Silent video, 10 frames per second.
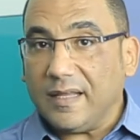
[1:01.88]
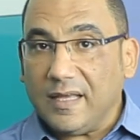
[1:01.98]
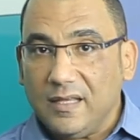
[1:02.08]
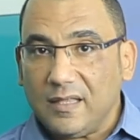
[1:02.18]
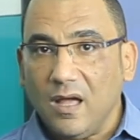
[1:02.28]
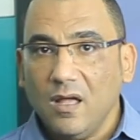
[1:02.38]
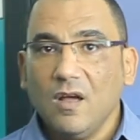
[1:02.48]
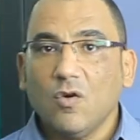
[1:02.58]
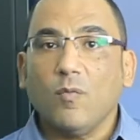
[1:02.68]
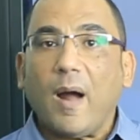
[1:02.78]
الجديده
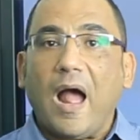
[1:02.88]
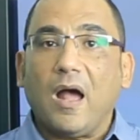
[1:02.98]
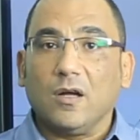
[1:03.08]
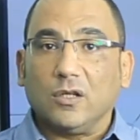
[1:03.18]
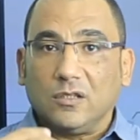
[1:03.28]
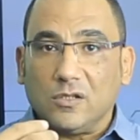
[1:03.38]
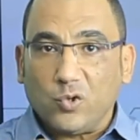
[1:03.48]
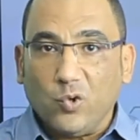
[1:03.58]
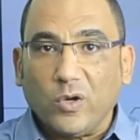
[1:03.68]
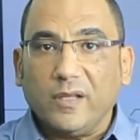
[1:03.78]
ومع
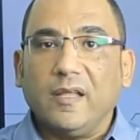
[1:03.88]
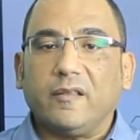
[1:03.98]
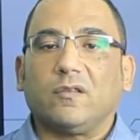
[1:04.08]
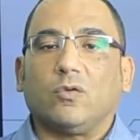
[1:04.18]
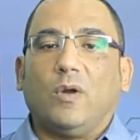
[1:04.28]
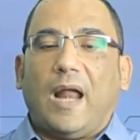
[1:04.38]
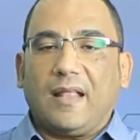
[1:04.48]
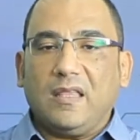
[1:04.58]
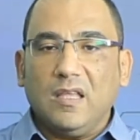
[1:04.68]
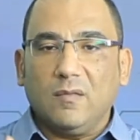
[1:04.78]
ظهور النت
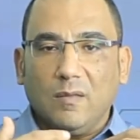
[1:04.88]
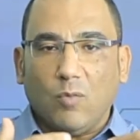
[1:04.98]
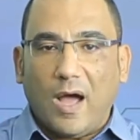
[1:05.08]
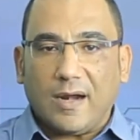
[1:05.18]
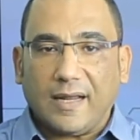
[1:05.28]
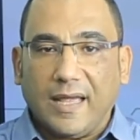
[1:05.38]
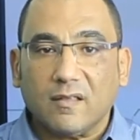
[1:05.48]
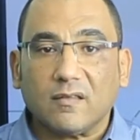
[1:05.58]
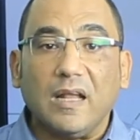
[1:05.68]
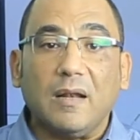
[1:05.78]
والعديد من
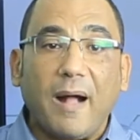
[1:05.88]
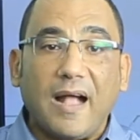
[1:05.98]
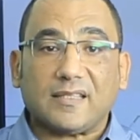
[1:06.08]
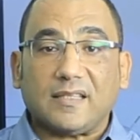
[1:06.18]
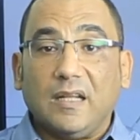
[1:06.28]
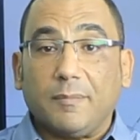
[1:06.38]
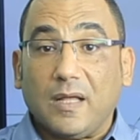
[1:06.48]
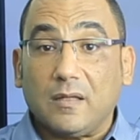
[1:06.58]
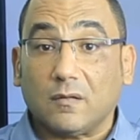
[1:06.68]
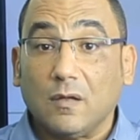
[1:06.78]
محركات البحث اللي
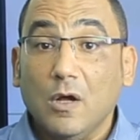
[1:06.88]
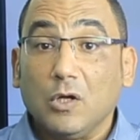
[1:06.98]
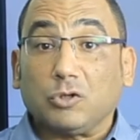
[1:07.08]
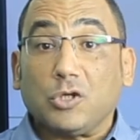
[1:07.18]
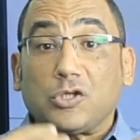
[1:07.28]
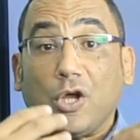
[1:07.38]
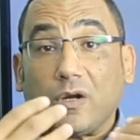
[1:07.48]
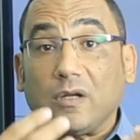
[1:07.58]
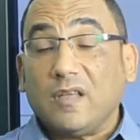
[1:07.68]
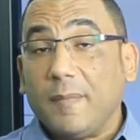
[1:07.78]
ابتدت
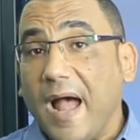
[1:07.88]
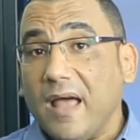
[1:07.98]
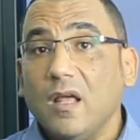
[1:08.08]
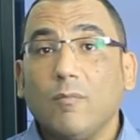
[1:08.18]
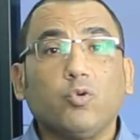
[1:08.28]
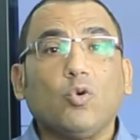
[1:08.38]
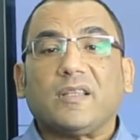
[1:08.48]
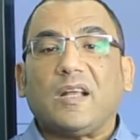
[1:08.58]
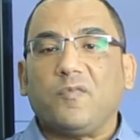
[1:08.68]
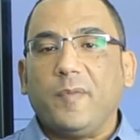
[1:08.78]
تظهر تباعا الموضوع
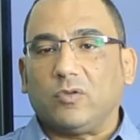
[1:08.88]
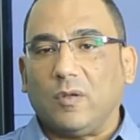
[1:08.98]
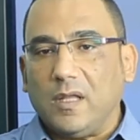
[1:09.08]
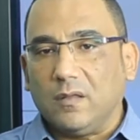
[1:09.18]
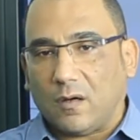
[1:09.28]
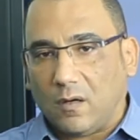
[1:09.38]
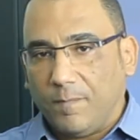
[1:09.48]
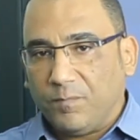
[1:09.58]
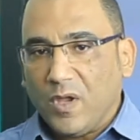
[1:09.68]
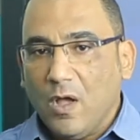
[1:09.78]
اختلف 180 درجة
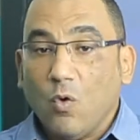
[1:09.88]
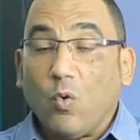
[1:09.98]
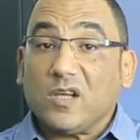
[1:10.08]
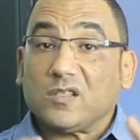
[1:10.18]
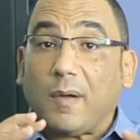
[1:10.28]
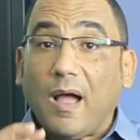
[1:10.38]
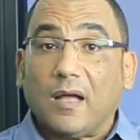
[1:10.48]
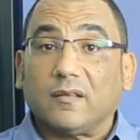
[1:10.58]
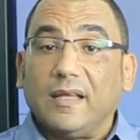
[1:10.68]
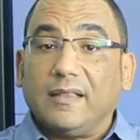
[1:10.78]

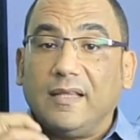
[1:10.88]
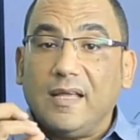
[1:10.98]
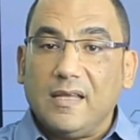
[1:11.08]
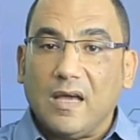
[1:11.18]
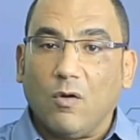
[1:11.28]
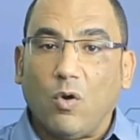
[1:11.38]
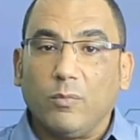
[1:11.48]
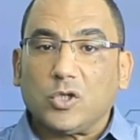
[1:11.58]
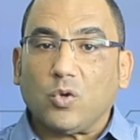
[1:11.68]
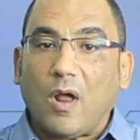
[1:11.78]
وأصبحت الدنيا
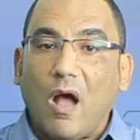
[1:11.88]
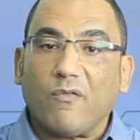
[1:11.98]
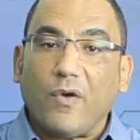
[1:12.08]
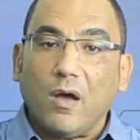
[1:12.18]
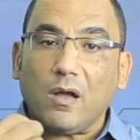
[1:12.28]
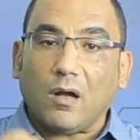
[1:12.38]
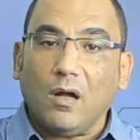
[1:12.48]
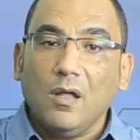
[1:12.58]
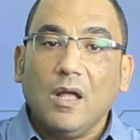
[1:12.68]
وبسرعة فائقة